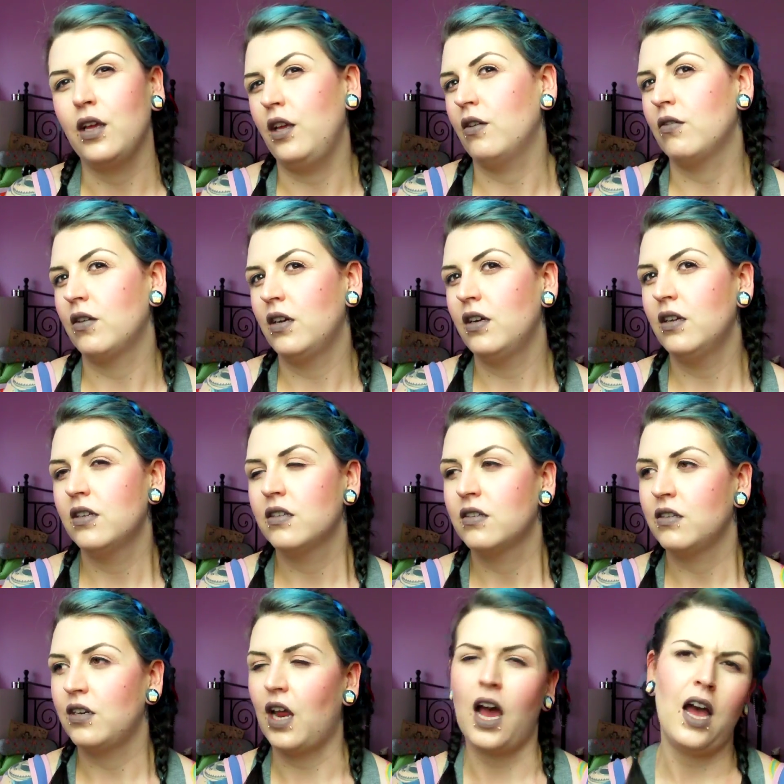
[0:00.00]
Nee, oder?
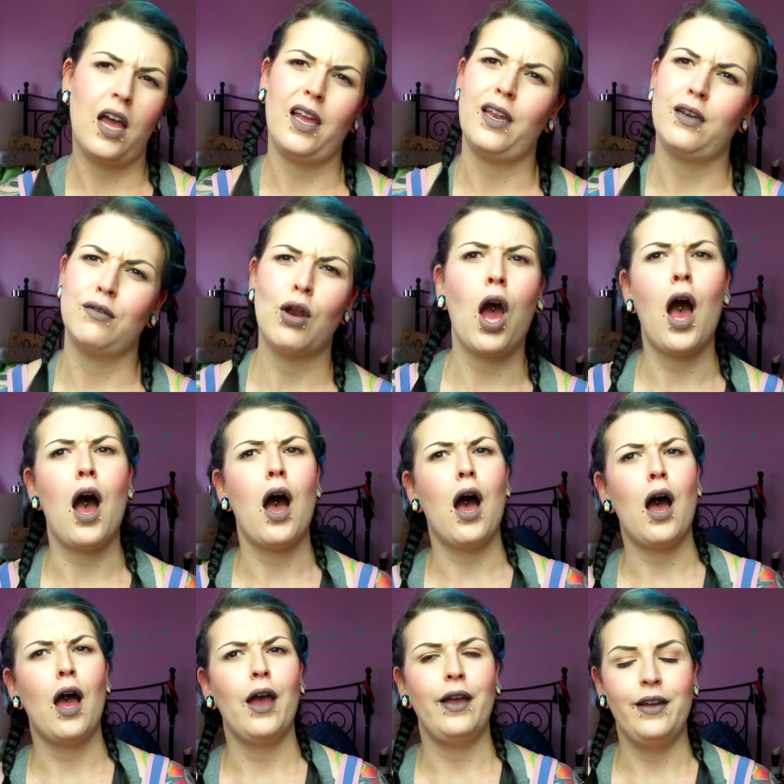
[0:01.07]
Nein,
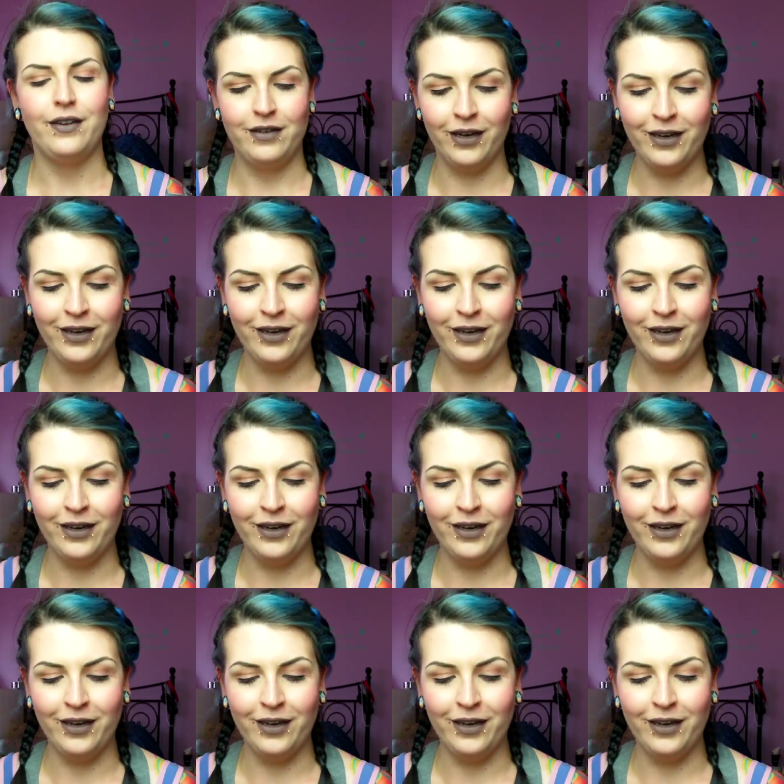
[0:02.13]
nein.